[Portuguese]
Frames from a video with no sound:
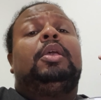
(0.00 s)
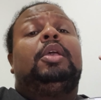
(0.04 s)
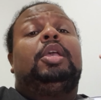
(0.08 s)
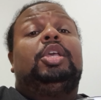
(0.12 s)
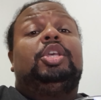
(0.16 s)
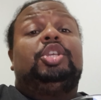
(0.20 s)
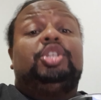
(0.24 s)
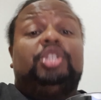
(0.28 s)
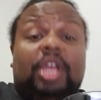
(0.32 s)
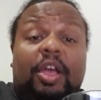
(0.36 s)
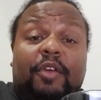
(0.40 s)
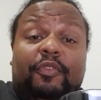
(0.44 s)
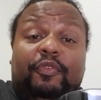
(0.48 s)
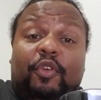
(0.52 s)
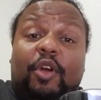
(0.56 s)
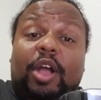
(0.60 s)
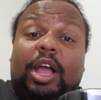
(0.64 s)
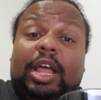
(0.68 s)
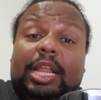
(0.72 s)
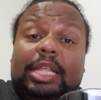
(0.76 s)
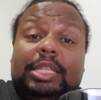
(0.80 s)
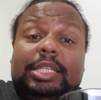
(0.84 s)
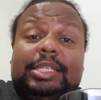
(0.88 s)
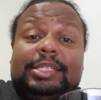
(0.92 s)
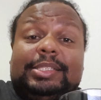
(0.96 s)
já vou
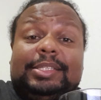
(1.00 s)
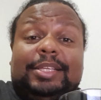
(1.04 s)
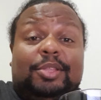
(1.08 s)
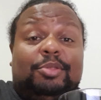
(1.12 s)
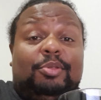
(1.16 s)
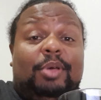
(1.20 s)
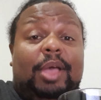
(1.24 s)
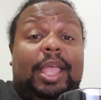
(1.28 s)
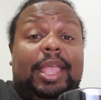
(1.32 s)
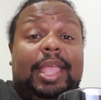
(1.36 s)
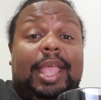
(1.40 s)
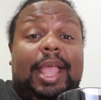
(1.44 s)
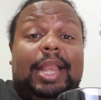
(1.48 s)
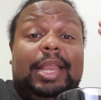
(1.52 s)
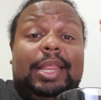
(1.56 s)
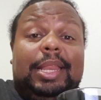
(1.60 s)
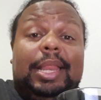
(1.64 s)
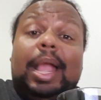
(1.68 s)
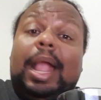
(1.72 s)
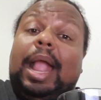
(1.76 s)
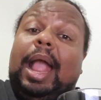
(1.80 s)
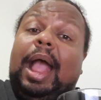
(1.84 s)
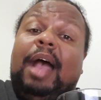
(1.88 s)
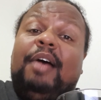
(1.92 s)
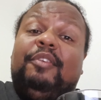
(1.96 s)
agradecendo aí a Lília
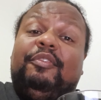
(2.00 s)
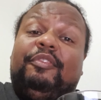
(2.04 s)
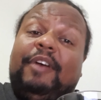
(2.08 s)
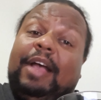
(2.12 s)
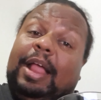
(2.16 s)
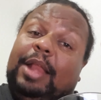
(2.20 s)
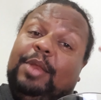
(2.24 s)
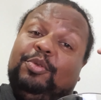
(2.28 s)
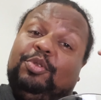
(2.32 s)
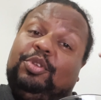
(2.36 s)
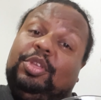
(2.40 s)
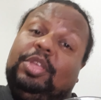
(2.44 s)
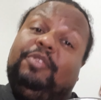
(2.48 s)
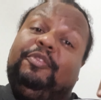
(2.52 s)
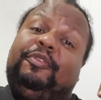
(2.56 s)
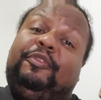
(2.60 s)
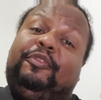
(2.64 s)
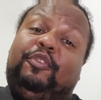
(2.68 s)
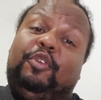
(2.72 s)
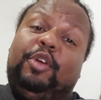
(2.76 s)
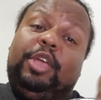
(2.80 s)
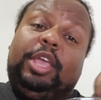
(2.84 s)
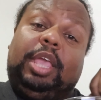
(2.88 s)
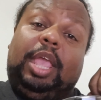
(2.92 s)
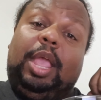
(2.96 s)
Carvalho, que
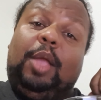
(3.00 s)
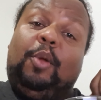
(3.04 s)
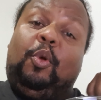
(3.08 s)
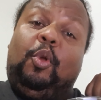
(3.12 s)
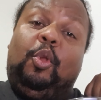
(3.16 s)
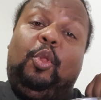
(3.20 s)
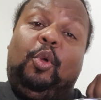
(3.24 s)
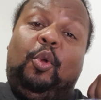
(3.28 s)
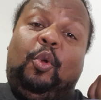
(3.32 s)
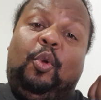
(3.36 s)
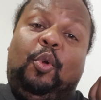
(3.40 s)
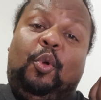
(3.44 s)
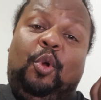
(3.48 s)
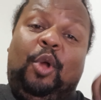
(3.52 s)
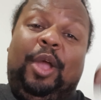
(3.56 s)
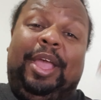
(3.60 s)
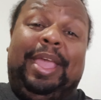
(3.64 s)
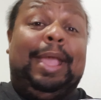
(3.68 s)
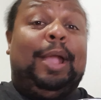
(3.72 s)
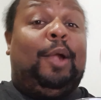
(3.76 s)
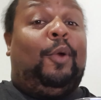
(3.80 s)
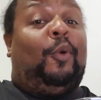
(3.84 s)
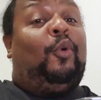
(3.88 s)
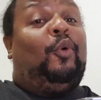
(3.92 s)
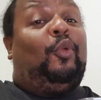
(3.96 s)
foi quem colocou,
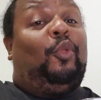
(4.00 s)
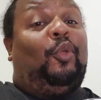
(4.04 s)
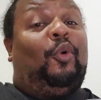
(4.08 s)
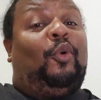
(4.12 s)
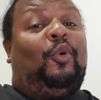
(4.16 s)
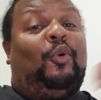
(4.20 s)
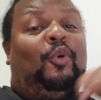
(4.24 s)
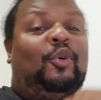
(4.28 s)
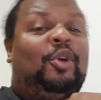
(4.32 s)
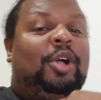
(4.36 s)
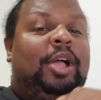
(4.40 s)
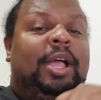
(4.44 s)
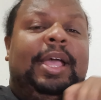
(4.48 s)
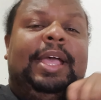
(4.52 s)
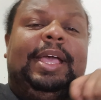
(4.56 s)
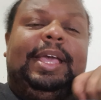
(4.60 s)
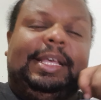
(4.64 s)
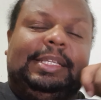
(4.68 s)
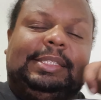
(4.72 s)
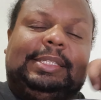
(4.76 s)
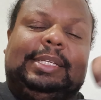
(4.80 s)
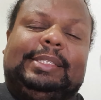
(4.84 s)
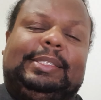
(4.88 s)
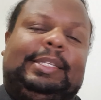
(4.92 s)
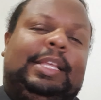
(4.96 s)
recolocou
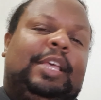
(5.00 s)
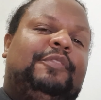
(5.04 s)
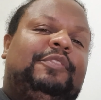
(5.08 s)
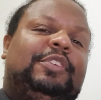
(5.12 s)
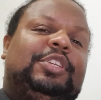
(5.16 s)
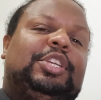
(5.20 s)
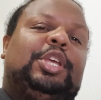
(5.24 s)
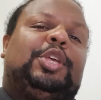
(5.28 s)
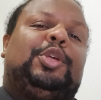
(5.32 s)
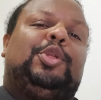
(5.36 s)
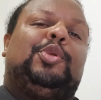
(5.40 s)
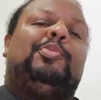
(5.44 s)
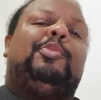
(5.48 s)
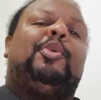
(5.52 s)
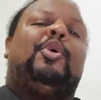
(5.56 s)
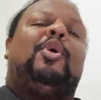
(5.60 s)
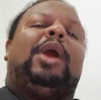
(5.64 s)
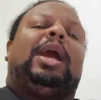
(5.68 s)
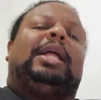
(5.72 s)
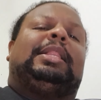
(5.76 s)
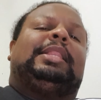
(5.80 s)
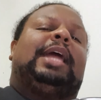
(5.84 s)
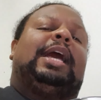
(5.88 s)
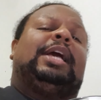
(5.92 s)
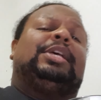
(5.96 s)
essa cerveja aqui no meu
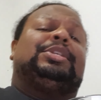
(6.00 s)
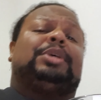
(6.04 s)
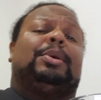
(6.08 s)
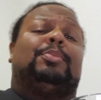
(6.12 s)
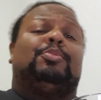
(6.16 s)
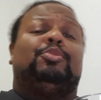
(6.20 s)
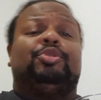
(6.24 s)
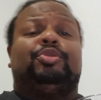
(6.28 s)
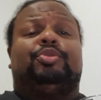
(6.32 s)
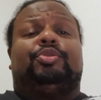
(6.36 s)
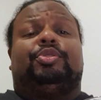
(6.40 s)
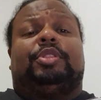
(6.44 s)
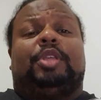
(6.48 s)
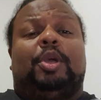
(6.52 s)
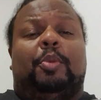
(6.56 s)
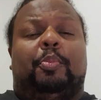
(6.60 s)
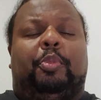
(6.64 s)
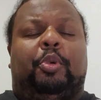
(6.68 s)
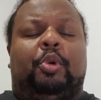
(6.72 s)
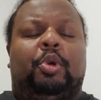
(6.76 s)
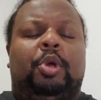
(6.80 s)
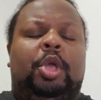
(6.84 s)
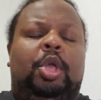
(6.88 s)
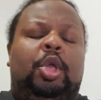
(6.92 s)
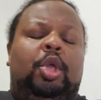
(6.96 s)
radar. Já há muito tempo
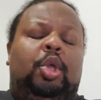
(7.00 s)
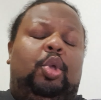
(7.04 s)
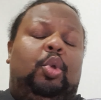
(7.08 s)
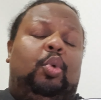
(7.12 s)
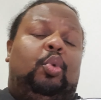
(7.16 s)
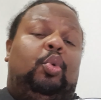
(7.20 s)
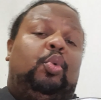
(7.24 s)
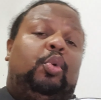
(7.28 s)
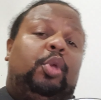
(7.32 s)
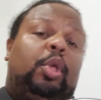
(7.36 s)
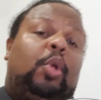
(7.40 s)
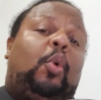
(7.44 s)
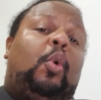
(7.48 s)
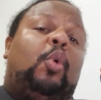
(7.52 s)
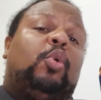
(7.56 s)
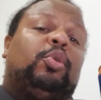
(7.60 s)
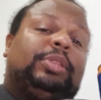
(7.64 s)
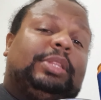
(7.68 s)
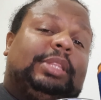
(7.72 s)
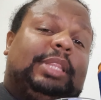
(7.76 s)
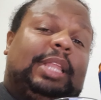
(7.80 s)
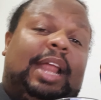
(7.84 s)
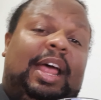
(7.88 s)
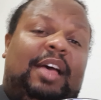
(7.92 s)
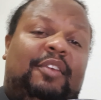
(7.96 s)
eu não
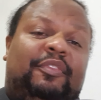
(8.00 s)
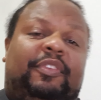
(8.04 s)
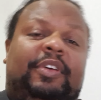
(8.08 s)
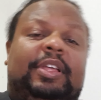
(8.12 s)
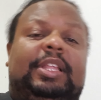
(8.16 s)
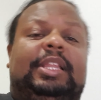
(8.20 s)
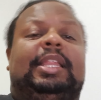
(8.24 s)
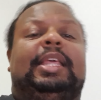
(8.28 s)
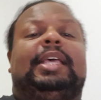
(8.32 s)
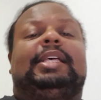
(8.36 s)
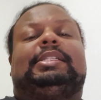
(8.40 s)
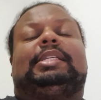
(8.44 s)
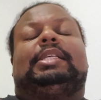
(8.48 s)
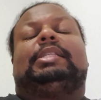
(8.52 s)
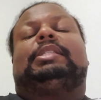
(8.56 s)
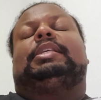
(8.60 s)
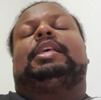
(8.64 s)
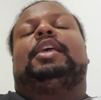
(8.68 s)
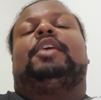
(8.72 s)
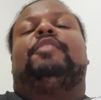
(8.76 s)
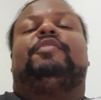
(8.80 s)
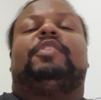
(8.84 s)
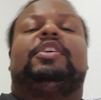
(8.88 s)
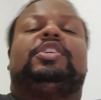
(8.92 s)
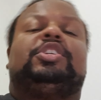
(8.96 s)
encontrava né, essa
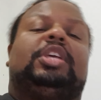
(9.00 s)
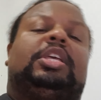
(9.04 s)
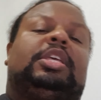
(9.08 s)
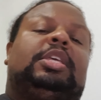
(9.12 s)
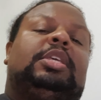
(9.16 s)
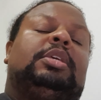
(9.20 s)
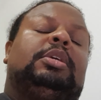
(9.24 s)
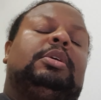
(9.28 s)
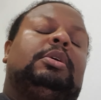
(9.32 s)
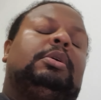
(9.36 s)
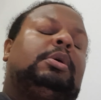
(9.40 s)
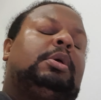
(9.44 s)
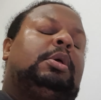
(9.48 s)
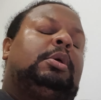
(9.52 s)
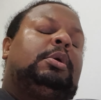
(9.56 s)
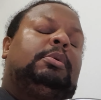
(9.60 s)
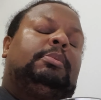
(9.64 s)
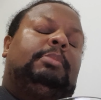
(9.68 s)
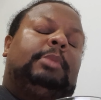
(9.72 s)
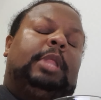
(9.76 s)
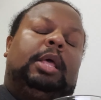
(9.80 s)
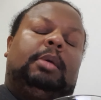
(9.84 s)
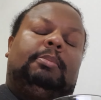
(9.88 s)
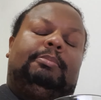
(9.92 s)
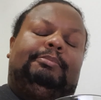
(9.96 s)
cerveja aqui,
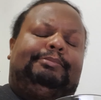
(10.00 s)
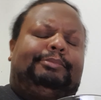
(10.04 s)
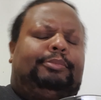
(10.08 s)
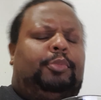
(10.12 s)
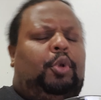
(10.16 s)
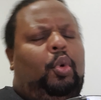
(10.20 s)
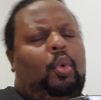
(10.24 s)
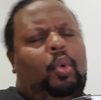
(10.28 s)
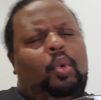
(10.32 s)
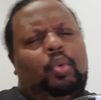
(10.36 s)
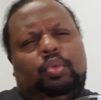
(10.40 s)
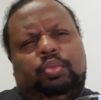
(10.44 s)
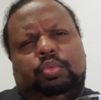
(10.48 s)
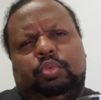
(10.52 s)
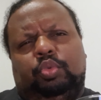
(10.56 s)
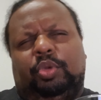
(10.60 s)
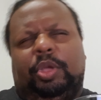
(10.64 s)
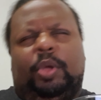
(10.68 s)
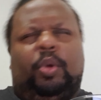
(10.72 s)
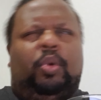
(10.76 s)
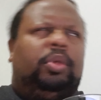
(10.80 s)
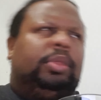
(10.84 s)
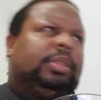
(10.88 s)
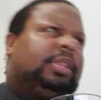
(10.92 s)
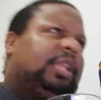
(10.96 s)
né? Ou não
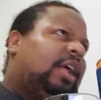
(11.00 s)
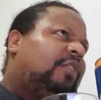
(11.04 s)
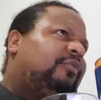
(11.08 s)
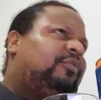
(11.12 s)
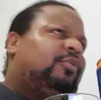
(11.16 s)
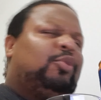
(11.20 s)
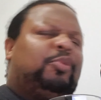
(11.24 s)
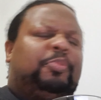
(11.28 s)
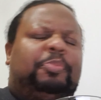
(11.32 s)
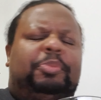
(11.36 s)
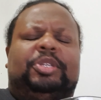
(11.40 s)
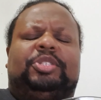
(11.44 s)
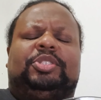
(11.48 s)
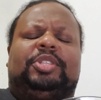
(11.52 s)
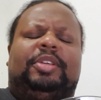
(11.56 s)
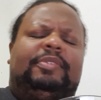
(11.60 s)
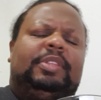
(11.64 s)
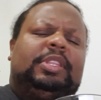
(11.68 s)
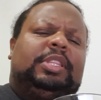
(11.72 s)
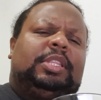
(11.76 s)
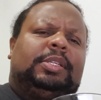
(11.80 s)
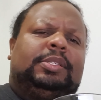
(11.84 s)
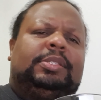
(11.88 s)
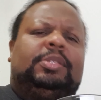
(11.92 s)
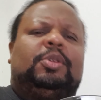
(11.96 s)
encontrava, não prestava
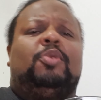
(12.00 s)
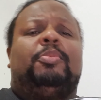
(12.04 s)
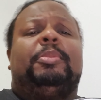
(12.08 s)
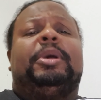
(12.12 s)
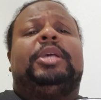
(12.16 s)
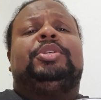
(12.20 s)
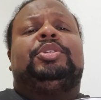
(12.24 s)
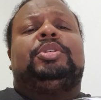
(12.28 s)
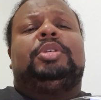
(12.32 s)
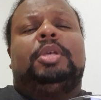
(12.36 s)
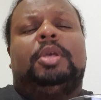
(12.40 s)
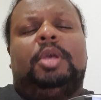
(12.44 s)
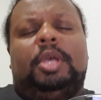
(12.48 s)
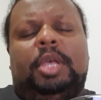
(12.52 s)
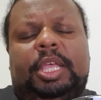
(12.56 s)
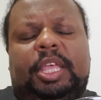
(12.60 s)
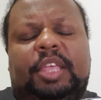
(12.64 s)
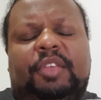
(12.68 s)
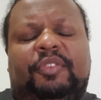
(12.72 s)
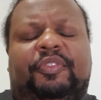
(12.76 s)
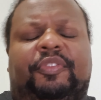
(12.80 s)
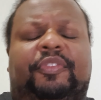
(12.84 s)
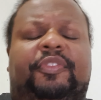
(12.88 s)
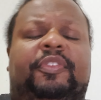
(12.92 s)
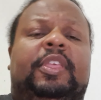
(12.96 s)
atenção, mas,
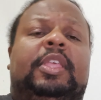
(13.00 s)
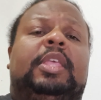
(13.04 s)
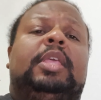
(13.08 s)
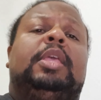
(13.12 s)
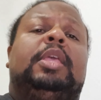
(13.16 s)
enfim.